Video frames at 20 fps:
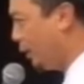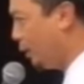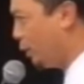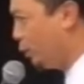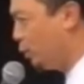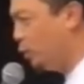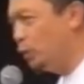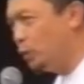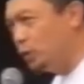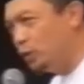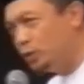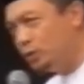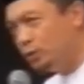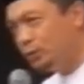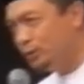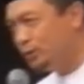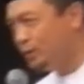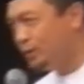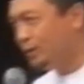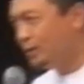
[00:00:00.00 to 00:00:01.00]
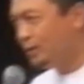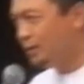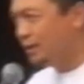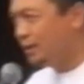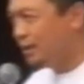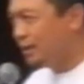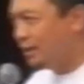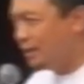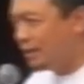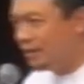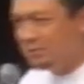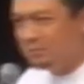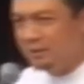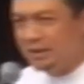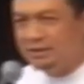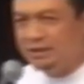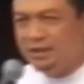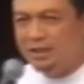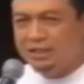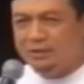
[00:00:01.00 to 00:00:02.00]
duduk di
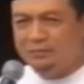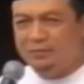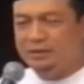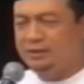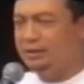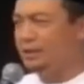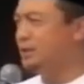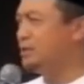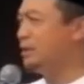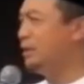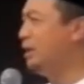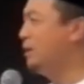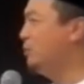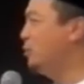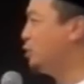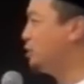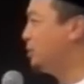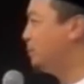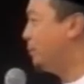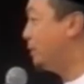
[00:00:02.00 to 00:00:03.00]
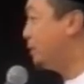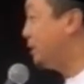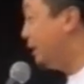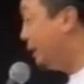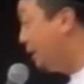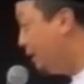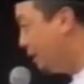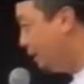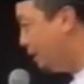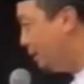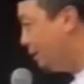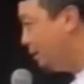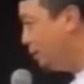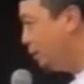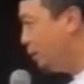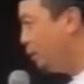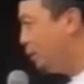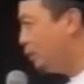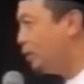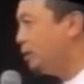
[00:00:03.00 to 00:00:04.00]
majelis-majelis ilmu seperti ini,
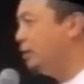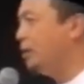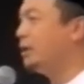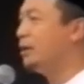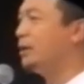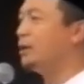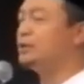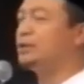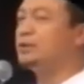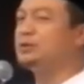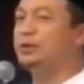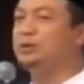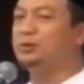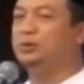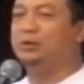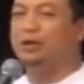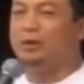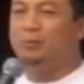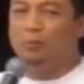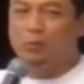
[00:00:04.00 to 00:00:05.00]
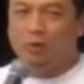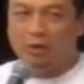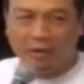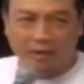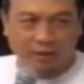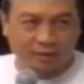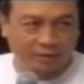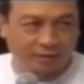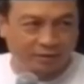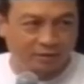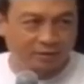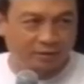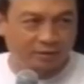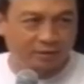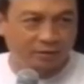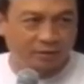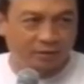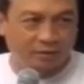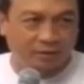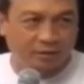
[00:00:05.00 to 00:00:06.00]
ini adalah sesuatu yang mulia.
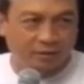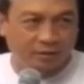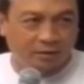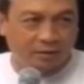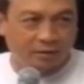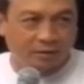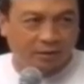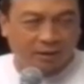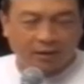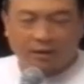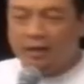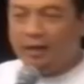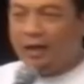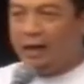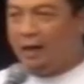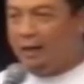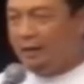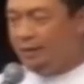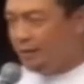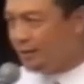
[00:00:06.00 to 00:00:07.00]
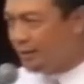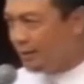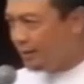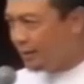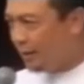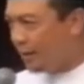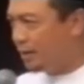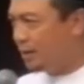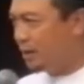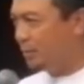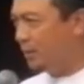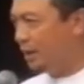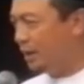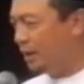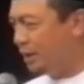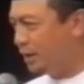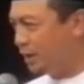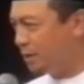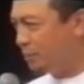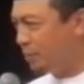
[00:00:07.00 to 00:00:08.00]
Andai ada
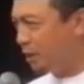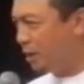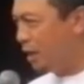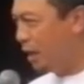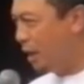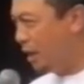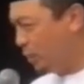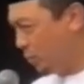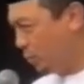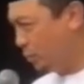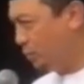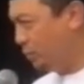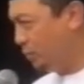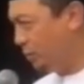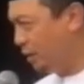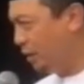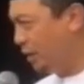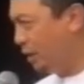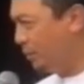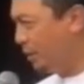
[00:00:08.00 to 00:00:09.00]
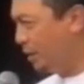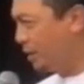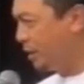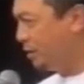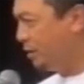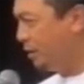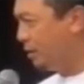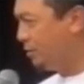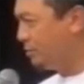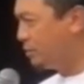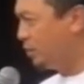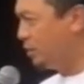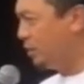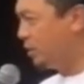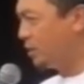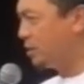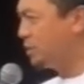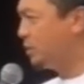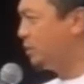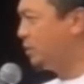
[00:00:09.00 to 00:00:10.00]
malaikat berlalu, digambarkan dalam sunnah
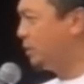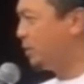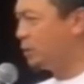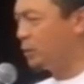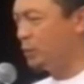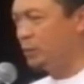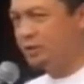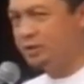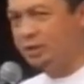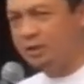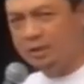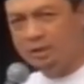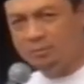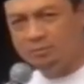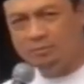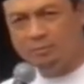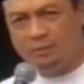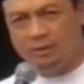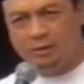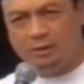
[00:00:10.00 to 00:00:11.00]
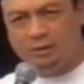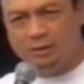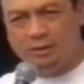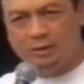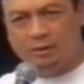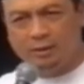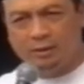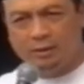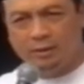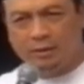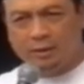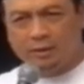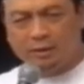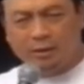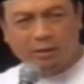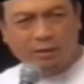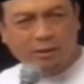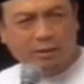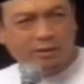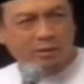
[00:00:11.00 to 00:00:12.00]
Rasulullah SAW,
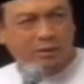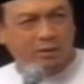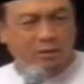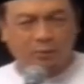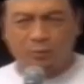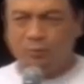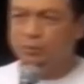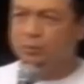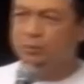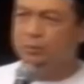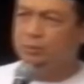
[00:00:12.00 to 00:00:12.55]
dan di situ